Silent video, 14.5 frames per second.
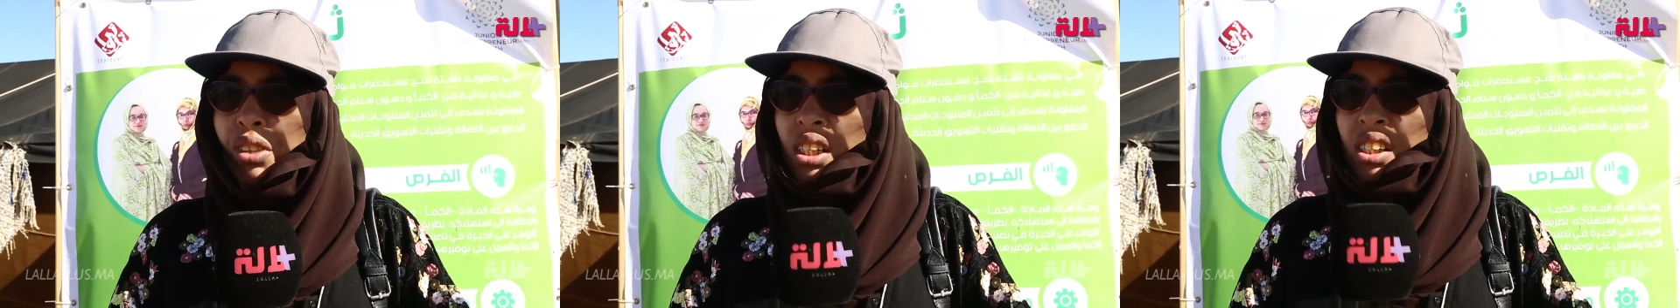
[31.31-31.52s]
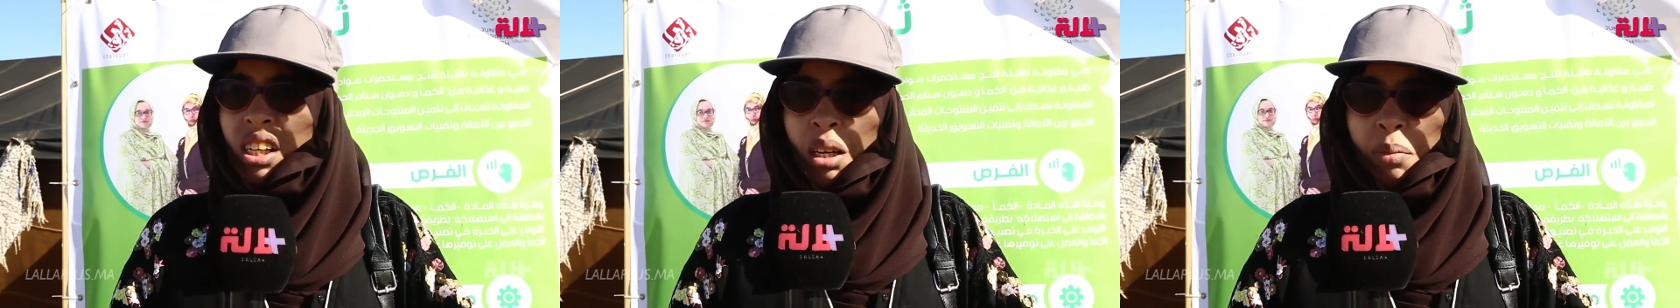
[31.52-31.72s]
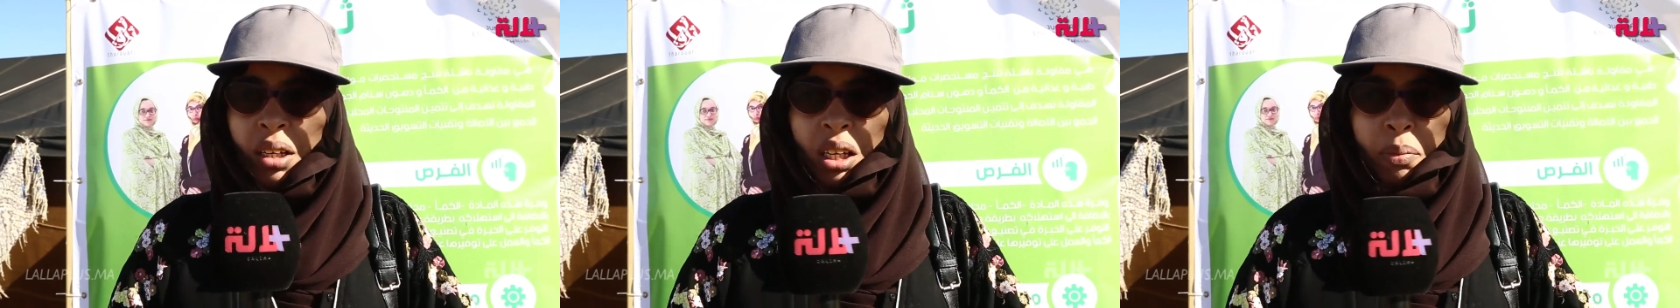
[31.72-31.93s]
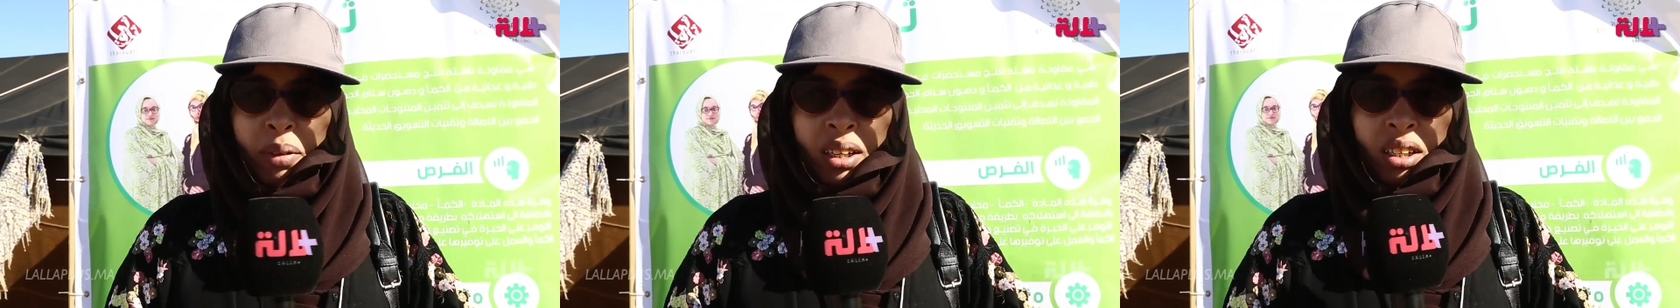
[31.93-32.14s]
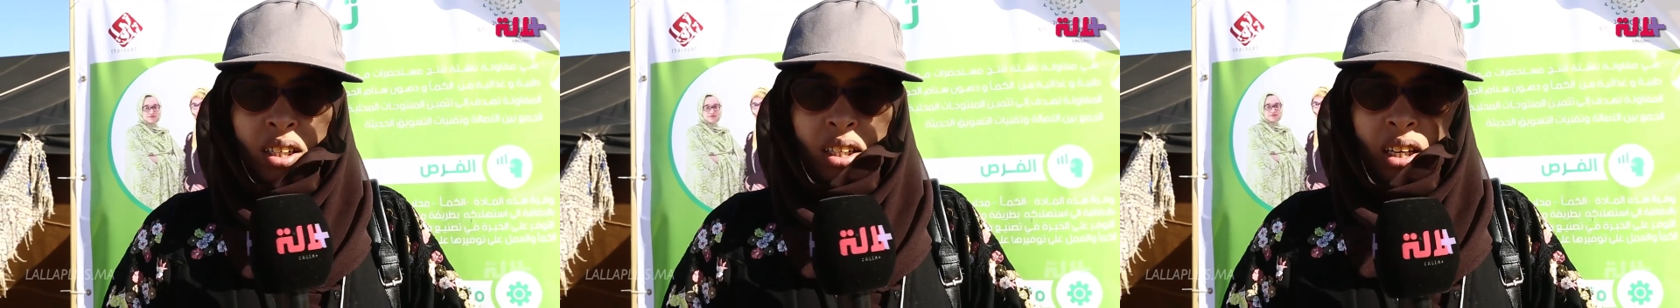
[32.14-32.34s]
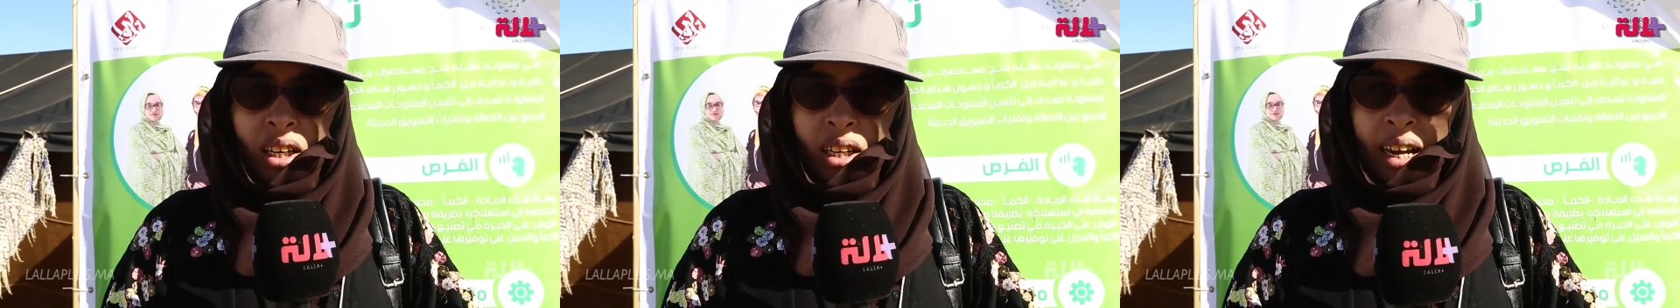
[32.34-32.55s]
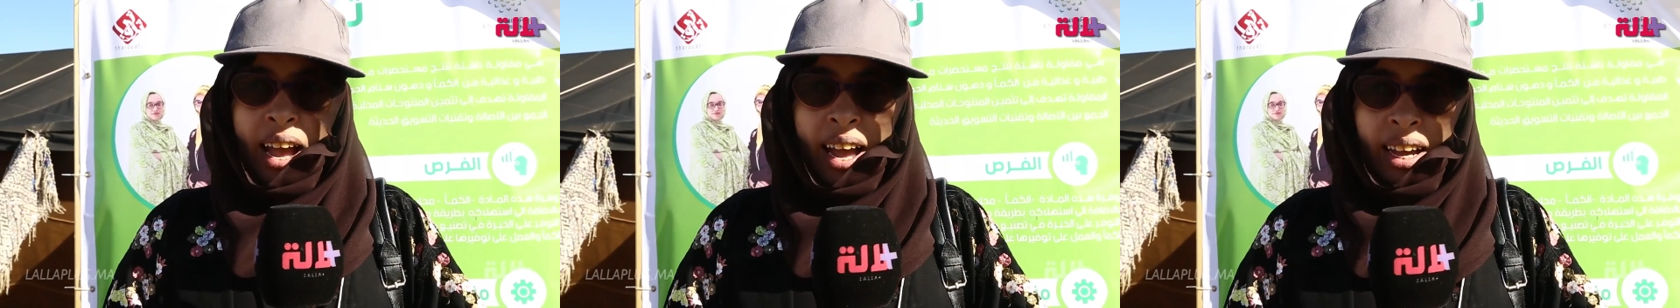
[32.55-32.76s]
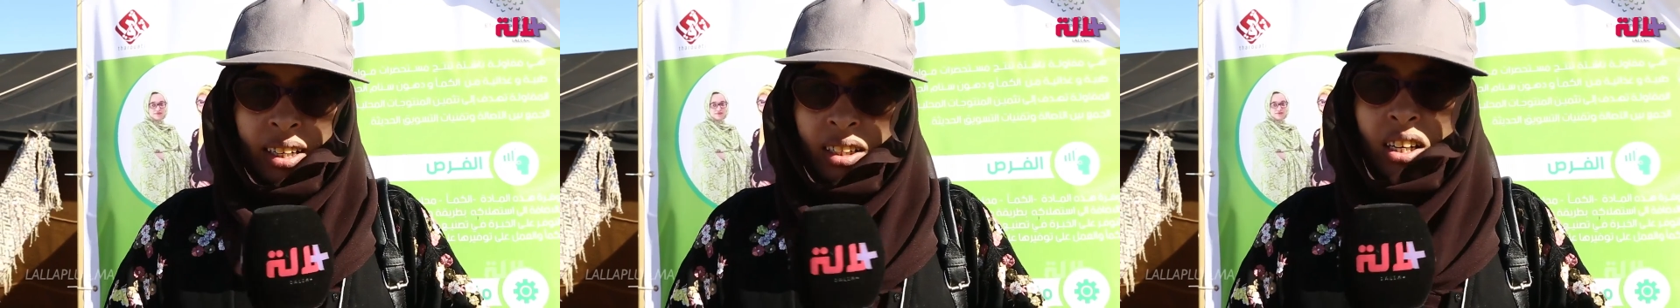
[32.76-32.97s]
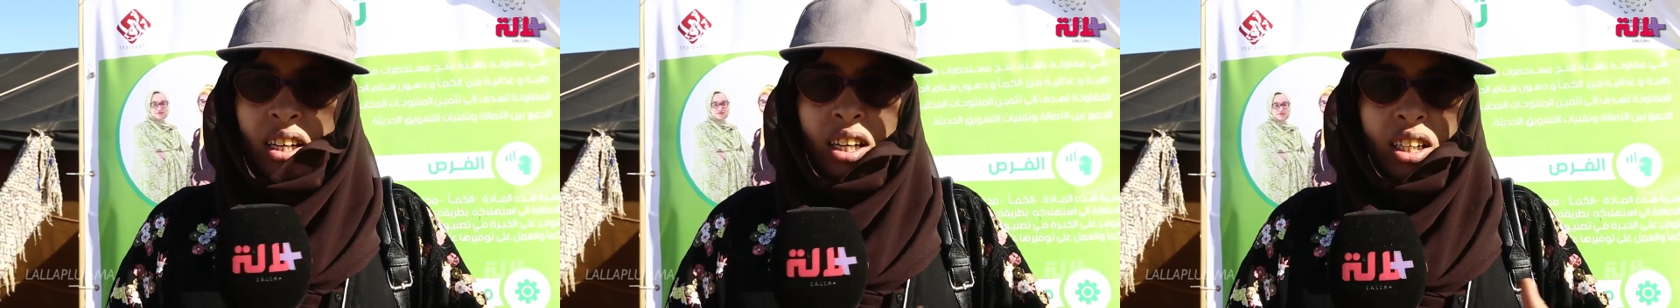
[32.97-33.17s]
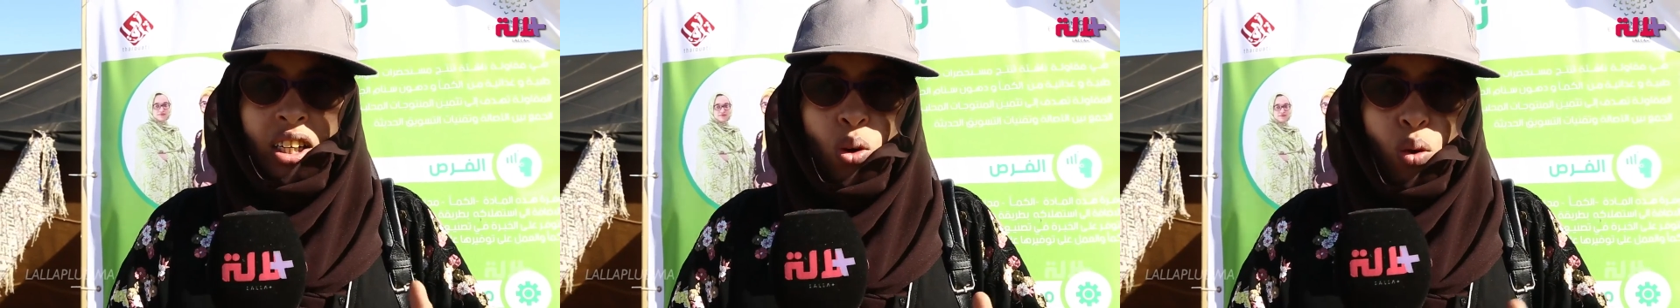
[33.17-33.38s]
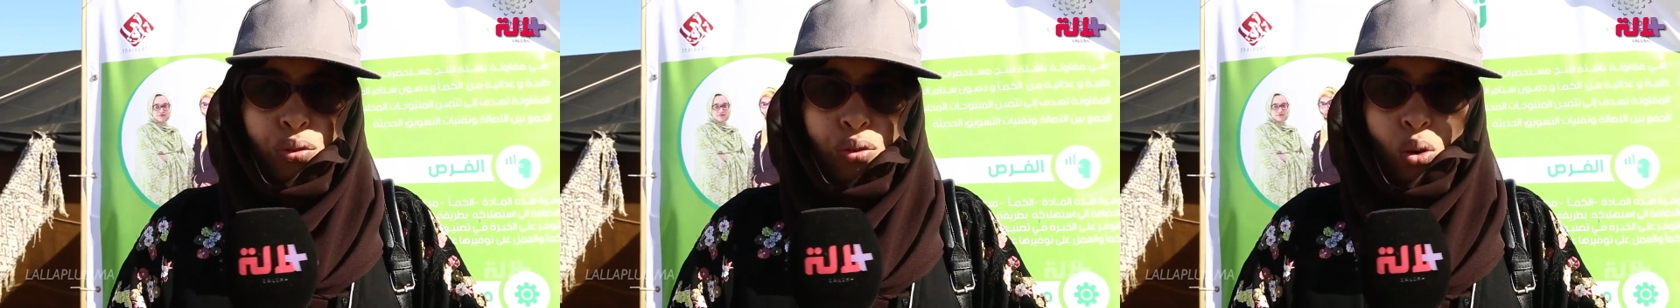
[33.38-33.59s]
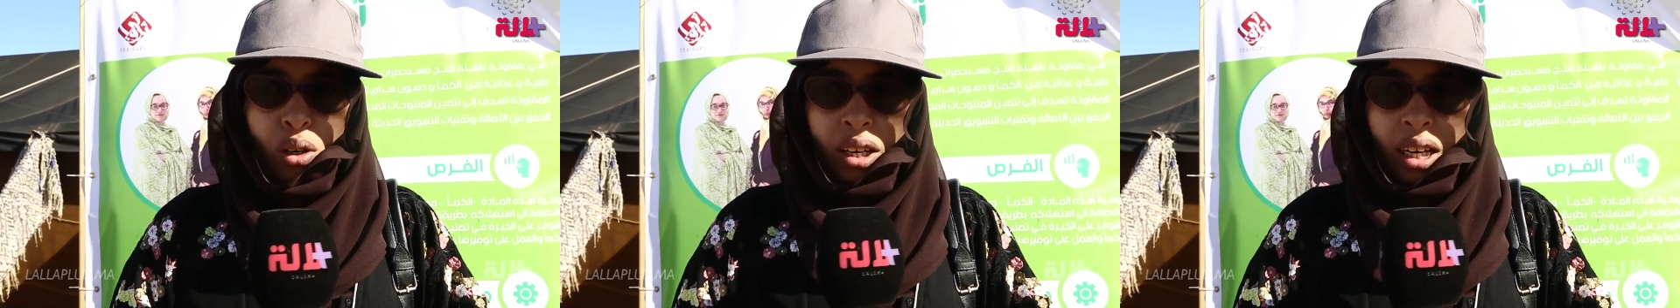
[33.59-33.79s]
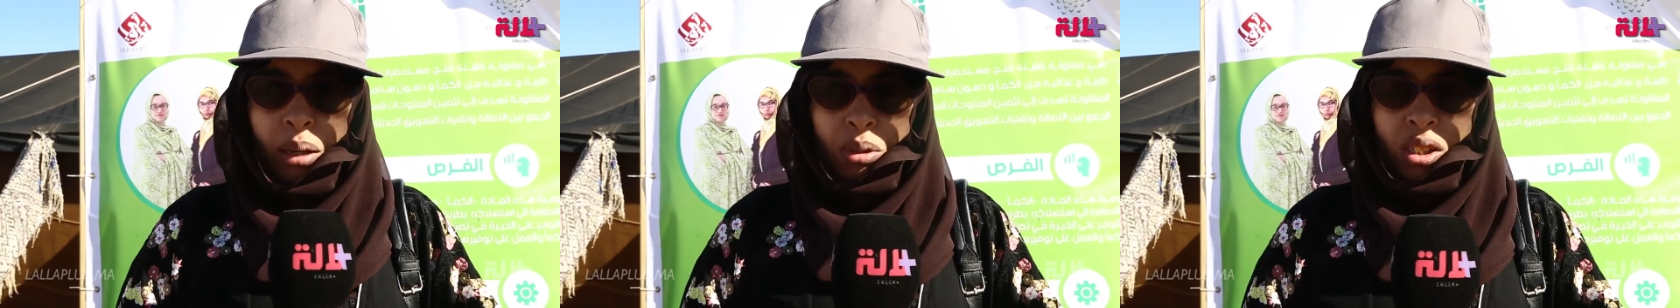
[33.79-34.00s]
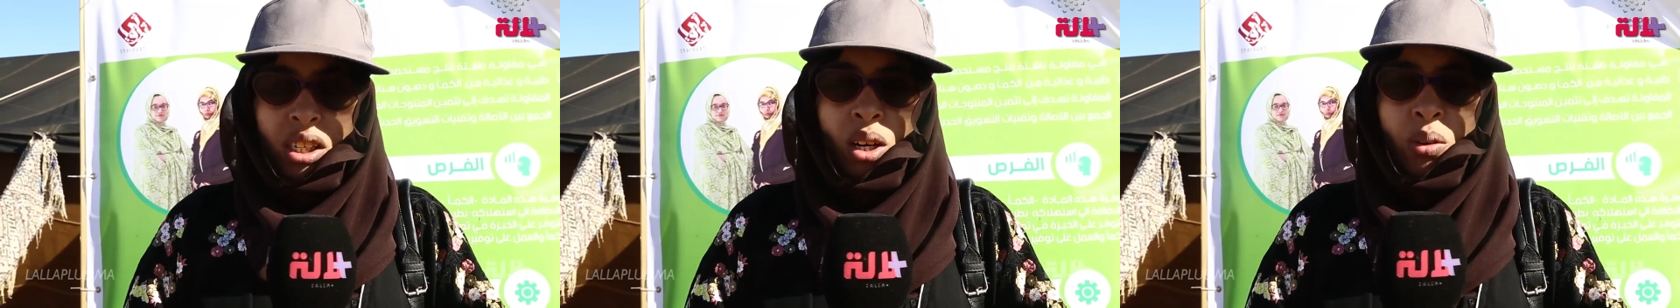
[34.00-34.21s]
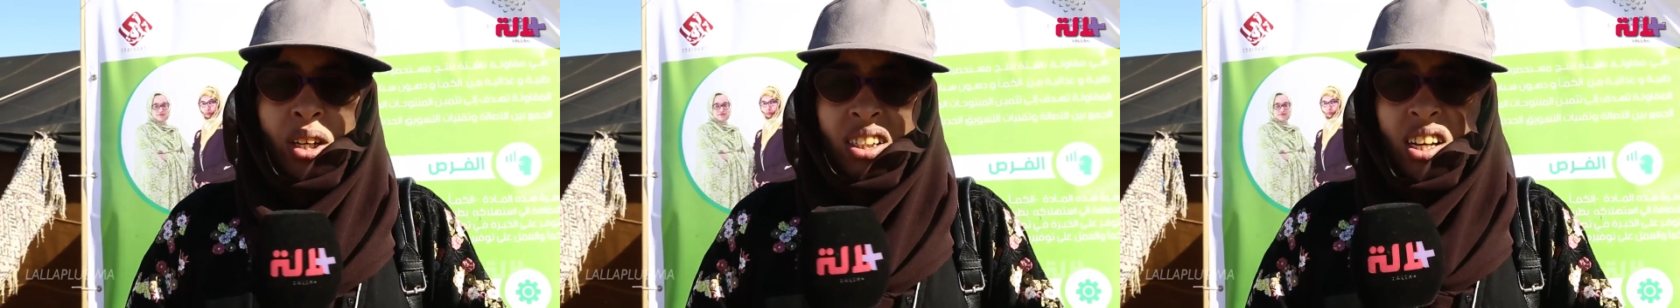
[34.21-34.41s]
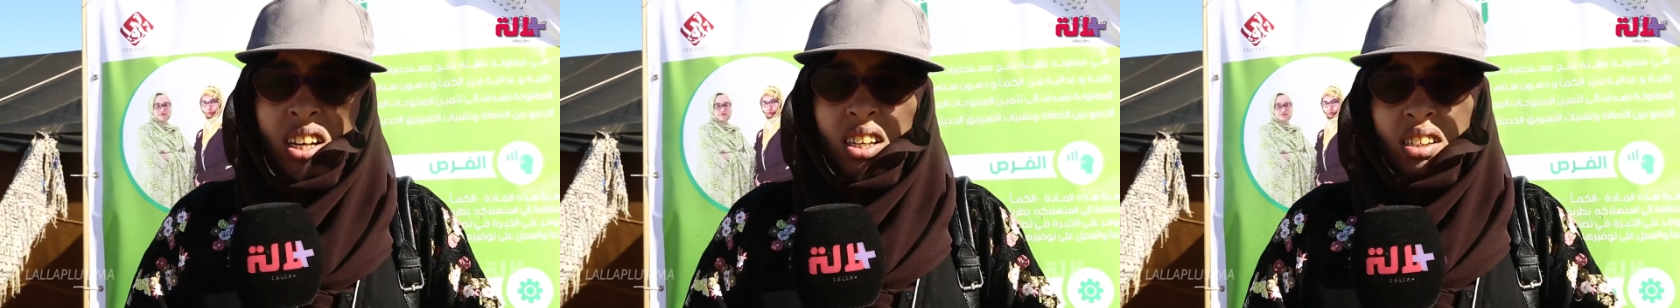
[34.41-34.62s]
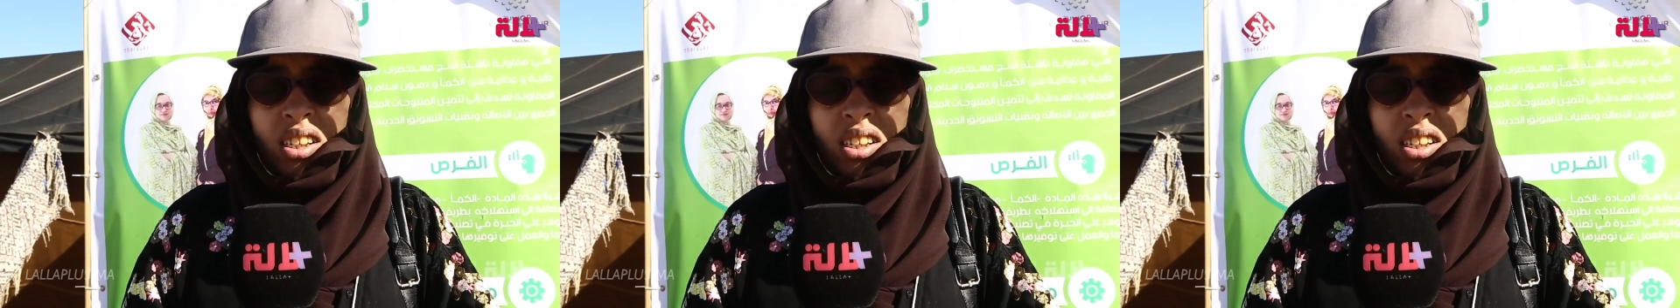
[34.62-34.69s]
سنم الإبل الحائل اللي هو فوق خمس سنوات